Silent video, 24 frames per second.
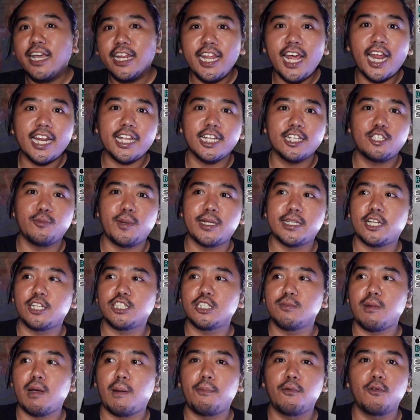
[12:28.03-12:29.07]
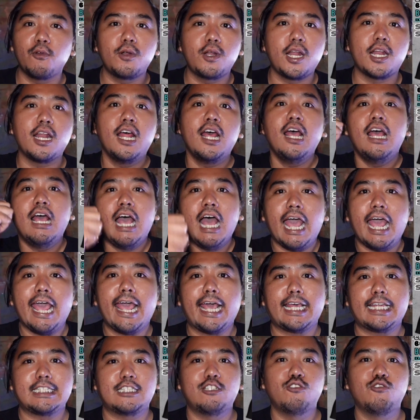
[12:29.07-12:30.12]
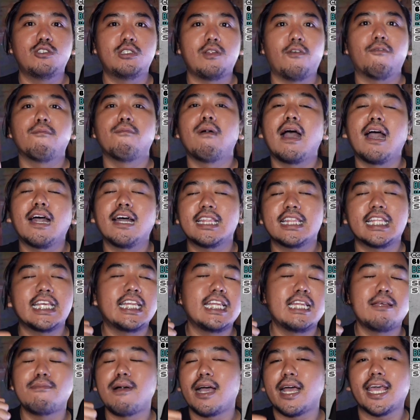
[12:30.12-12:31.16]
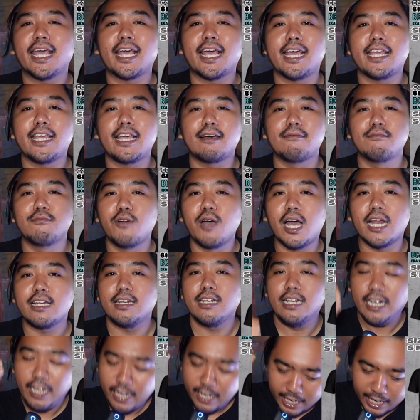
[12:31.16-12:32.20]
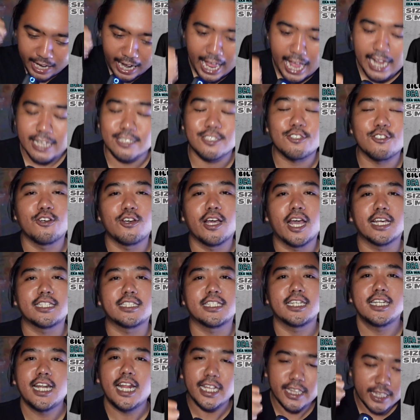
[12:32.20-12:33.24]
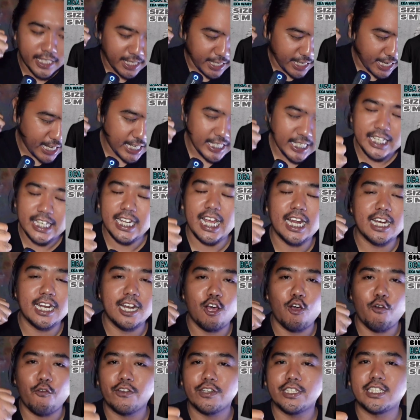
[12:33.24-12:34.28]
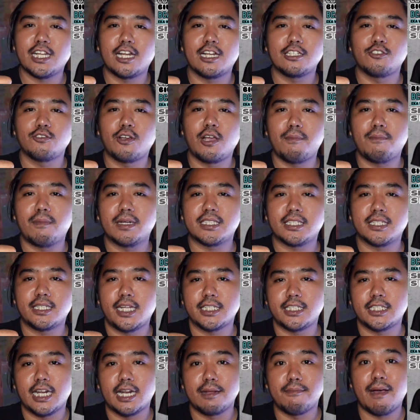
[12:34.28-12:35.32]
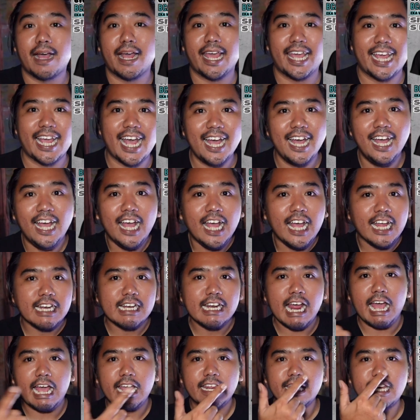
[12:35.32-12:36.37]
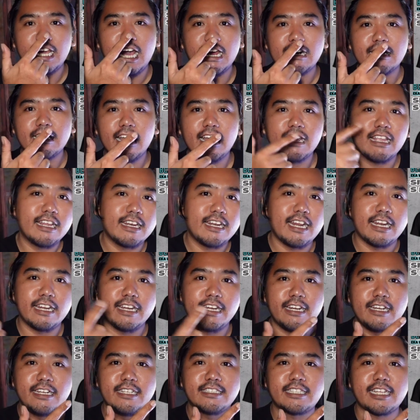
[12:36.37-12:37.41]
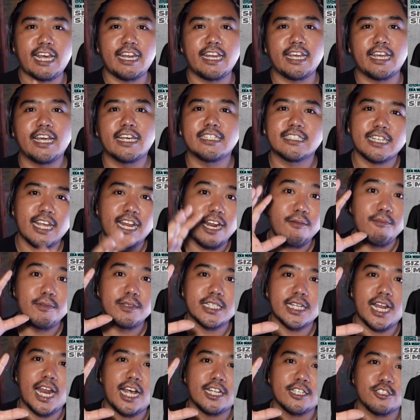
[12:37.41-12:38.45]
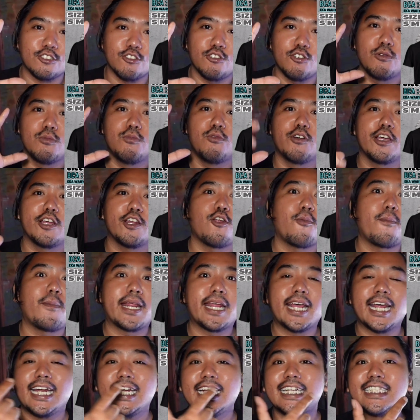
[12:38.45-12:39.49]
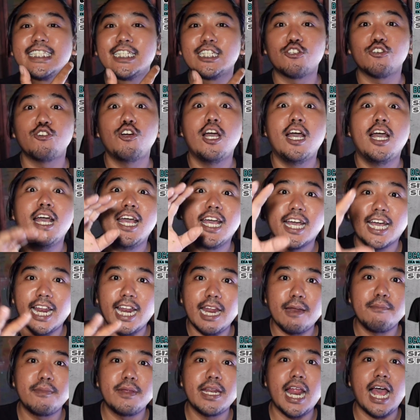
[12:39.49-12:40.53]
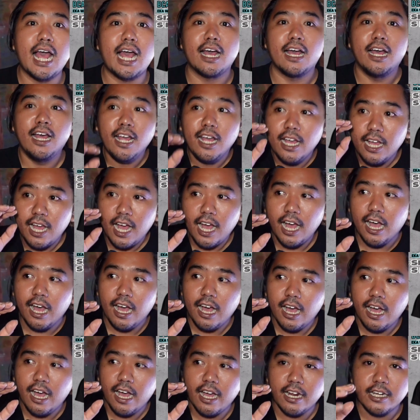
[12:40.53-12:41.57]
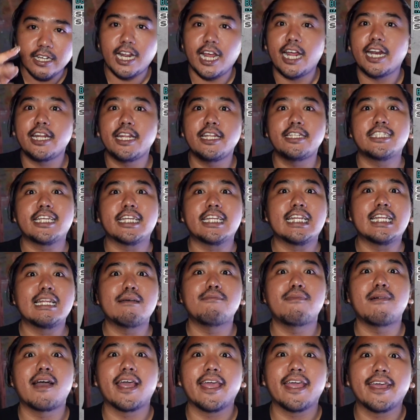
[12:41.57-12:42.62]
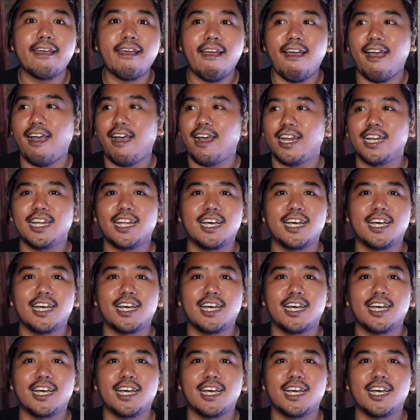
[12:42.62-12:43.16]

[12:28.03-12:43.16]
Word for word: ini harganya cuma 150 dan eksklusif banget ini Bang Eka yang buat langsung guys ya nanti ini adalah official juga merchandise dari Bang Eka nah ini harganya dan ini desainnya guys kalian bisa langsung hubungi nomor yang ada di situ kalian bilang uh, dari channelnya Bang Eka